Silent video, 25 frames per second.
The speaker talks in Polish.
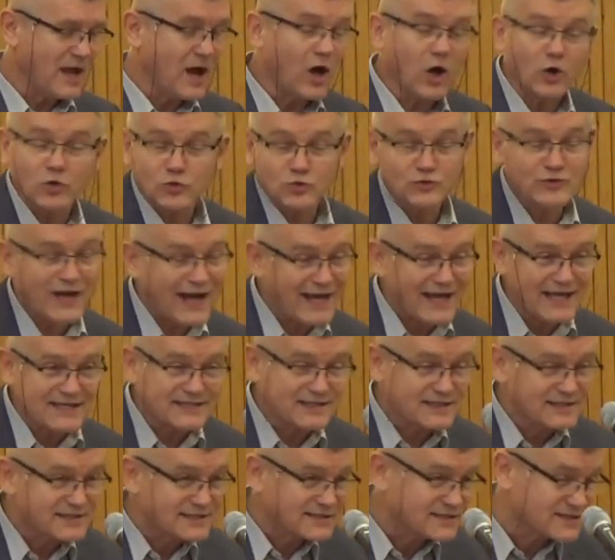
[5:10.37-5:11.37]
On udaje,
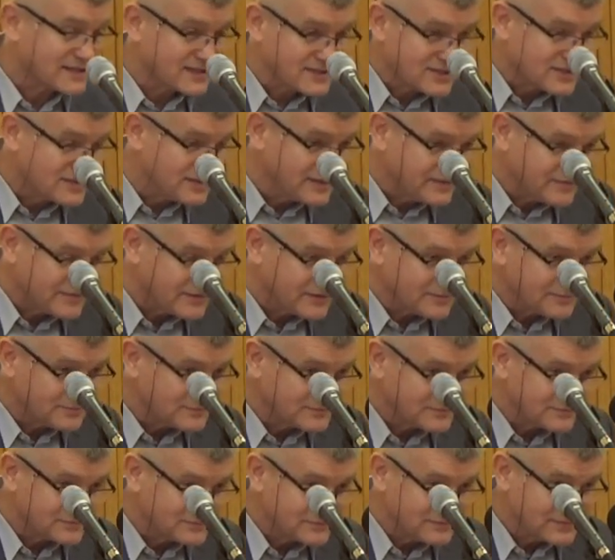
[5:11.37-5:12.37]
że jest szczęśliwy,
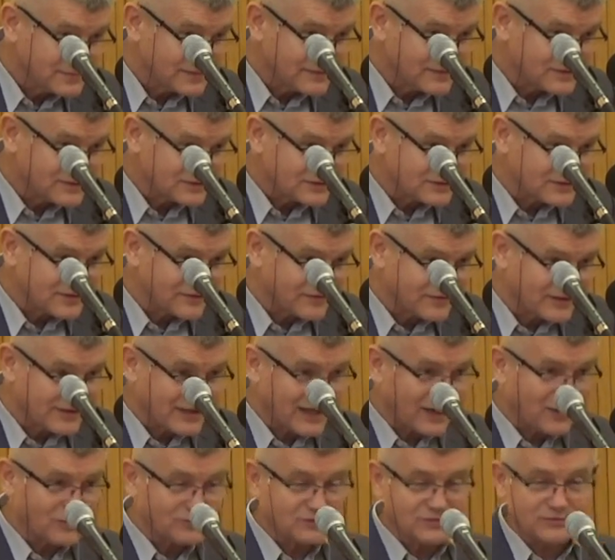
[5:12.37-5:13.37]
że
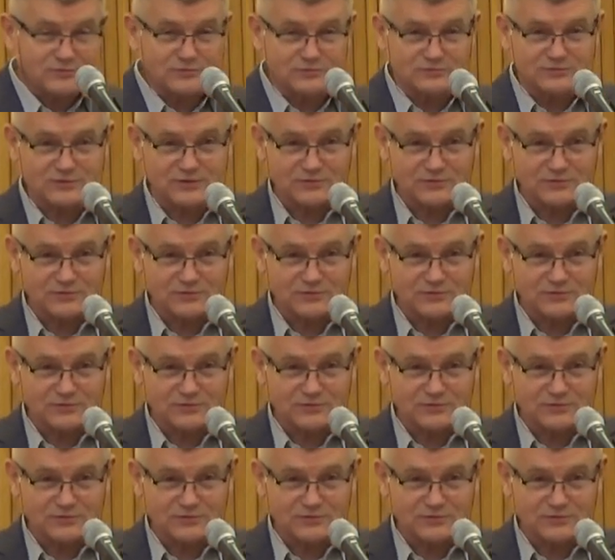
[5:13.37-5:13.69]
wygrał tą,